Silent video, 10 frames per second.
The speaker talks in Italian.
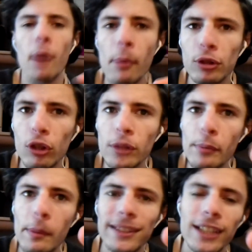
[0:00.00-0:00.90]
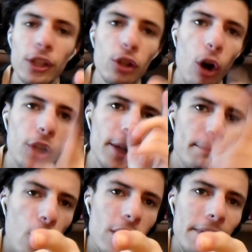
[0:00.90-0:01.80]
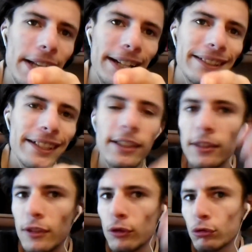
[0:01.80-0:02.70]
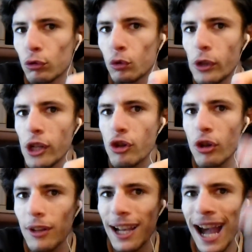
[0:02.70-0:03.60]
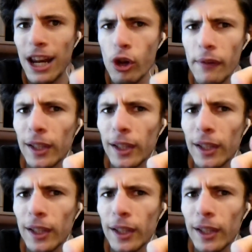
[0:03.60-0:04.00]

proposito di Pupa il Secchione ogni venerdì su Twitch alle ore